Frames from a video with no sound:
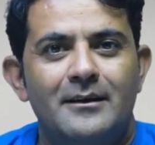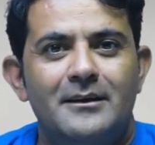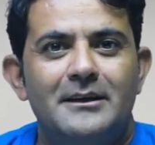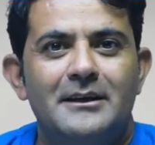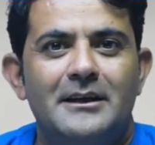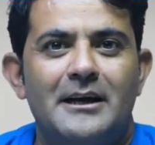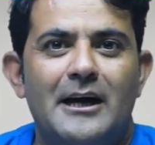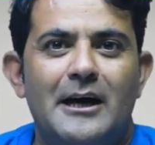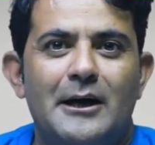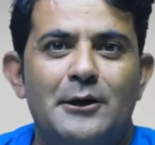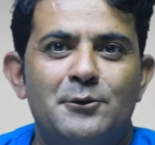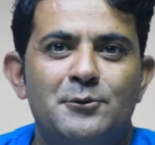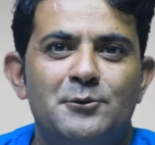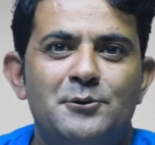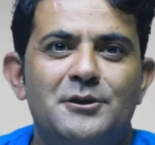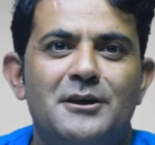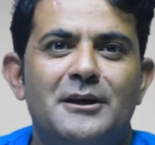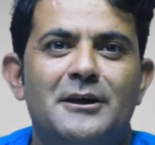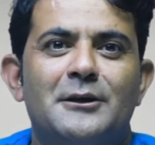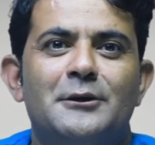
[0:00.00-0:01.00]
कि
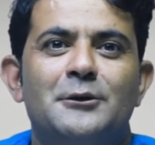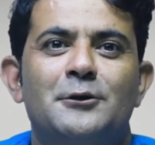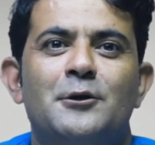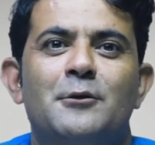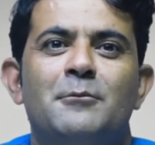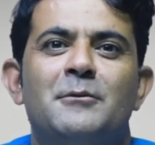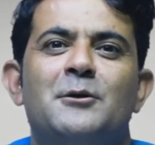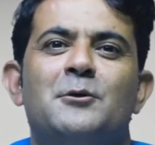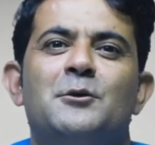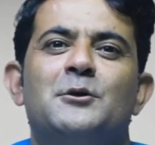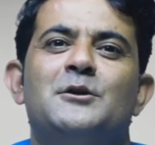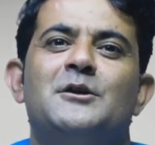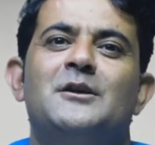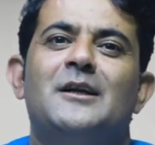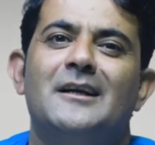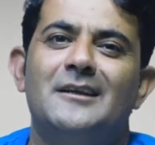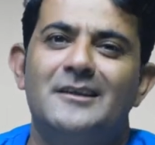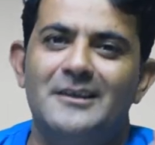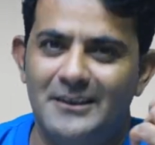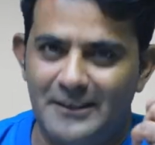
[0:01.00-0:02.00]
आयुष के कंधों में कोई
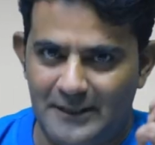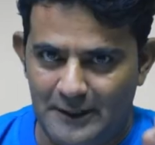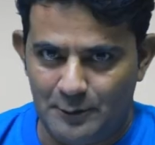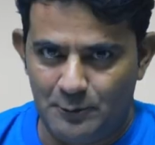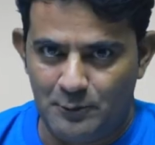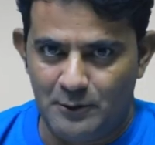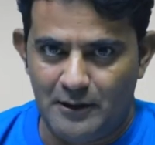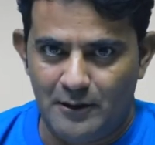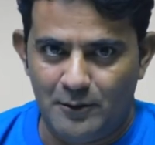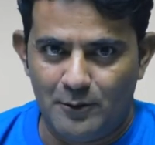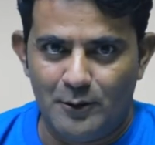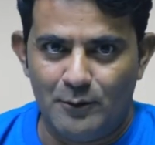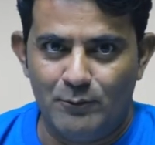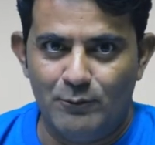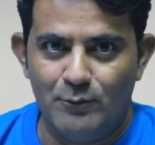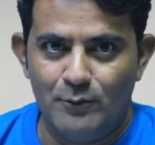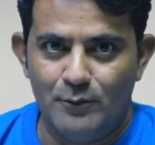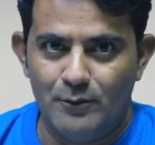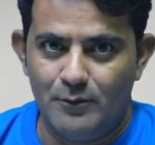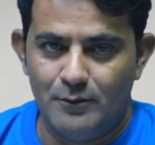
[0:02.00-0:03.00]
दर्द ही नहीं हुआ और
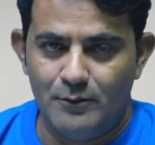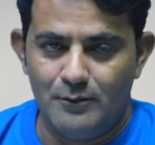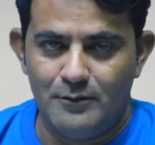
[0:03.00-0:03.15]
वो